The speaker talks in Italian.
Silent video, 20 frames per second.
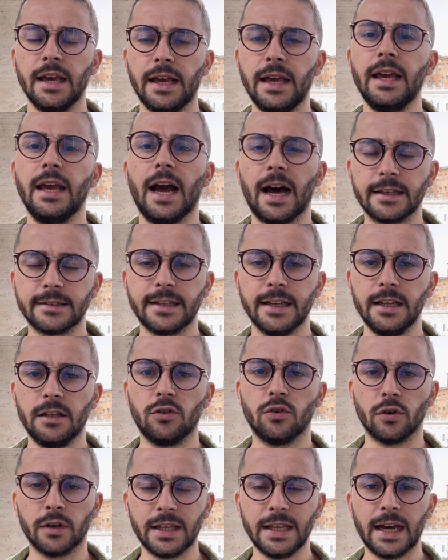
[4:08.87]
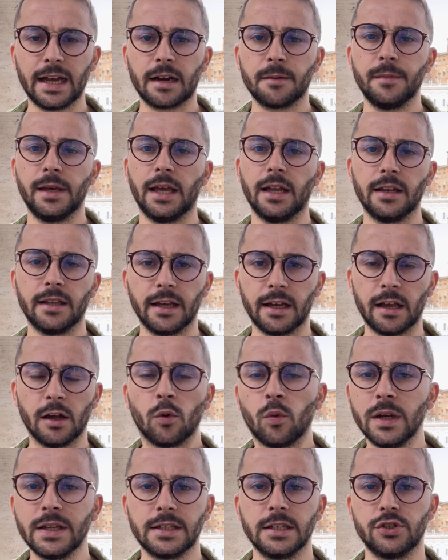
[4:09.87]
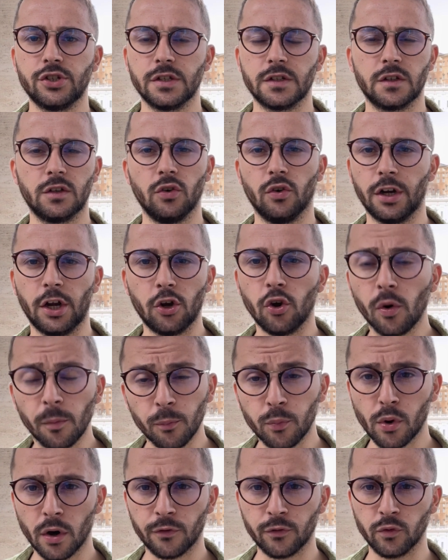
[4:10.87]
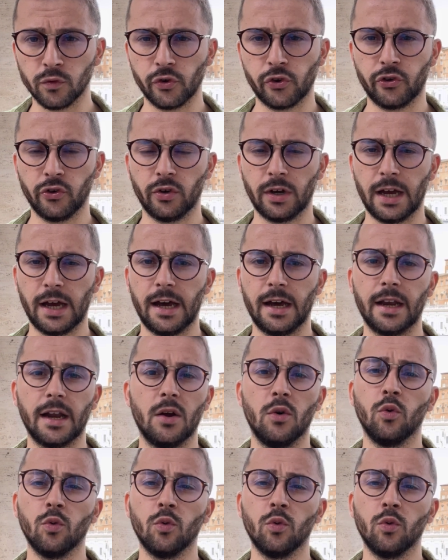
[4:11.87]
e ha detto chiaramente che questa gestione non può funzionare.